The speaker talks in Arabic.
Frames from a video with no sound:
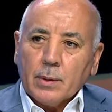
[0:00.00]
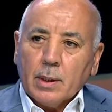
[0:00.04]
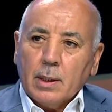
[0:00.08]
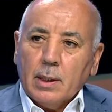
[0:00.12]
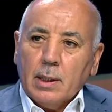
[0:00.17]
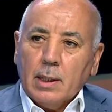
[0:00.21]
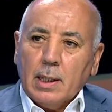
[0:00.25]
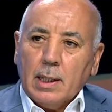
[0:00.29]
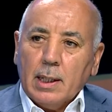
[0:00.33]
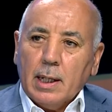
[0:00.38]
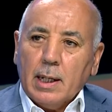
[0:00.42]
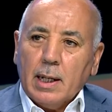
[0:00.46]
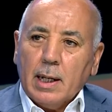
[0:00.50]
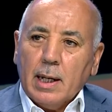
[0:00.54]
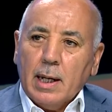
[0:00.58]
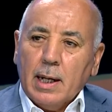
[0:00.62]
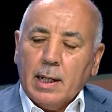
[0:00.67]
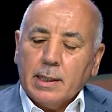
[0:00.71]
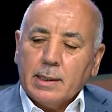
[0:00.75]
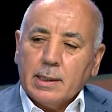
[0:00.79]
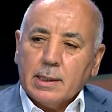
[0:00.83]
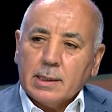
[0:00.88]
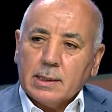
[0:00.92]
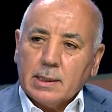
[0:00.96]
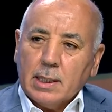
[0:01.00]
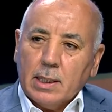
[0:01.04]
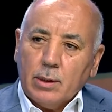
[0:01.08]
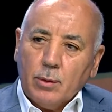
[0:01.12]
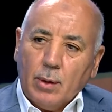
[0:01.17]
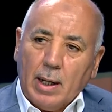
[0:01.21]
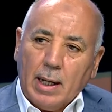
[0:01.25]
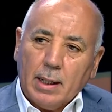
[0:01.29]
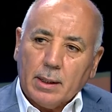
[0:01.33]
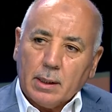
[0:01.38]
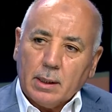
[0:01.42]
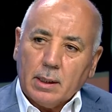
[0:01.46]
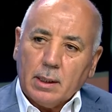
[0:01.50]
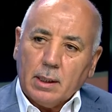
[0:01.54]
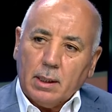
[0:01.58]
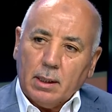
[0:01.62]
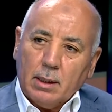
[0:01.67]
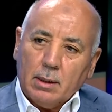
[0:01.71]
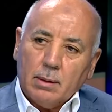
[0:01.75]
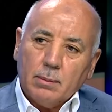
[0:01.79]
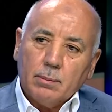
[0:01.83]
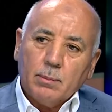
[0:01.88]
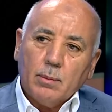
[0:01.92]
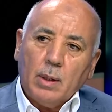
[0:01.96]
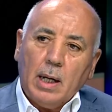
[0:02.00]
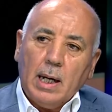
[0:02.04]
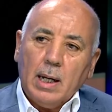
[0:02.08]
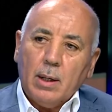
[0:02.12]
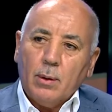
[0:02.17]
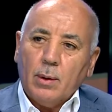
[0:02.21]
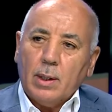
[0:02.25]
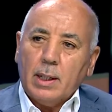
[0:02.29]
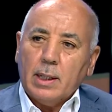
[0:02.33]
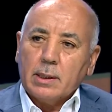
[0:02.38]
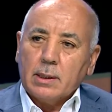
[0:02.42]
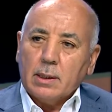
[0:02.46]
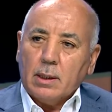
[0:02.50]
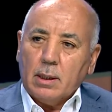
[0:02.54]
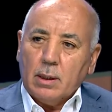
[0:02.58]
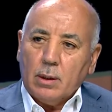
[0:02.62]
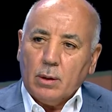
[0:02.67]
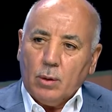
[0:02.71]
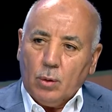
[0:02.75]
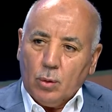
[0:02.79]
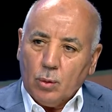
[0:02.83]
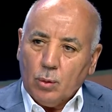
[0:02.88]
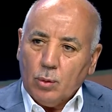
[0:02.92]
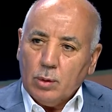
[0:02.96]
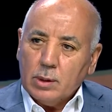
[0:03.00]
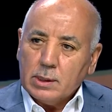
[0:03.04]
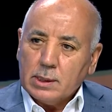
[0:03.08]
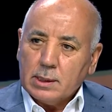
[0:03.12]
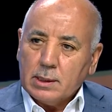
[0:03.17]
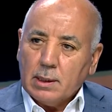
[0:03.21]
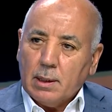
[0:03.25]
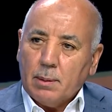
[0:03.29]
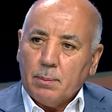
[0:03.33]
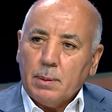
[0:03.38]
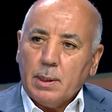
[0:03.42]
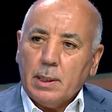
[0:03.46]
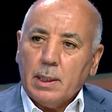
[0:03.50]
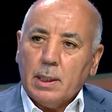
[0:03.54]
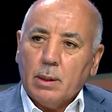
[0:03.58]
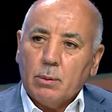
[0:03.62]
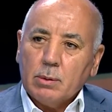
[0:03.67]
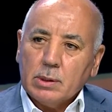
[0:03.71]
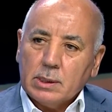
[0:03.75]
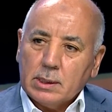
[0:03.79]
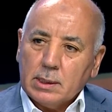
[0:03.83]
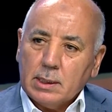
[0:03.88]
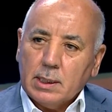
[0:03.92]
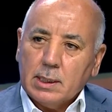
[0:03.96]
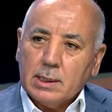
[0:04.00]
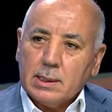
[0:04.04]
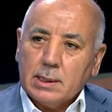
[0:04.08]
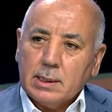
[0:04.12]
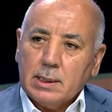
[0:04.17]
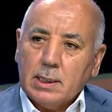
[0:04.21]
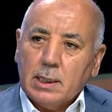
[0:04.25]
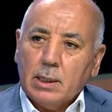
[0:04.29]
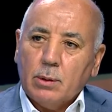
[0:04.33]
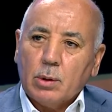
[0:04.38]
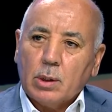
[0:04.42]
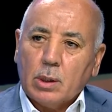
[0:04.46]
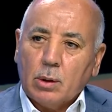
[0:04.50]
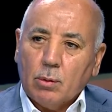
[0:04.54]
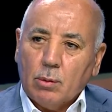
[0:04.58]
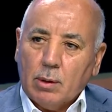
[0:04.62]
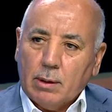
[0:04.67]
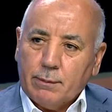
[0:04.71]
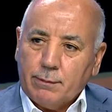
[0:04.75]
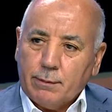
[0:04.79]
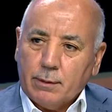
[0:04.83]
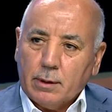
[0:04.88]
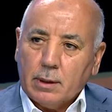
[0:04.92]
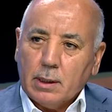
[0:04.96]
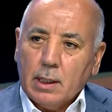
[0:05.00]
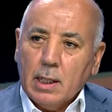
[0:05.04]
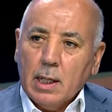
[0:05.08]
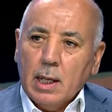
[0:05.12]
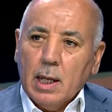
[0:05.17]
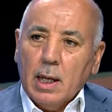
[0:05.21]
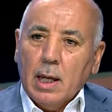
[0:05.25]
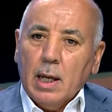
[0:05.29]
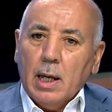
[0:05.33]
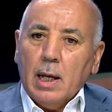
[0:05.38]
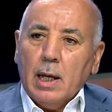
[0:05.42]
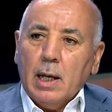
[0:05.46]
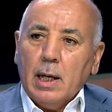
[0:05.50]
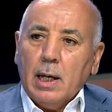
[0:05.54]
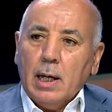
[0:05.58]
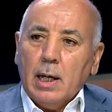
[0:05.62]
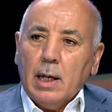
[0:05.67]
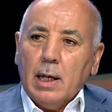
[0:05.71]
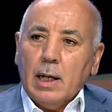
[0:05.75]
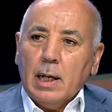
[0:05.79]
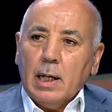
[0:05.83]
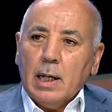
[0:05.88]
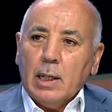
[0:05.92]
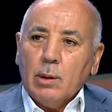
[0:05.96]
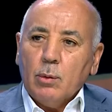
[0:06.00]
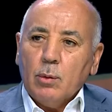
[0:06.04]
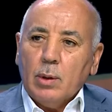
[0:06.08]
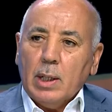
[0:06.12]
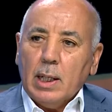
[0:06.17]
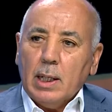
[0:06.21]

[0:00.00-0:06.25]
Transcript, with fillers: آه، لأن هذا سيعرقل محاولات الحلول السلمية والسياسية والتوافق آه، و...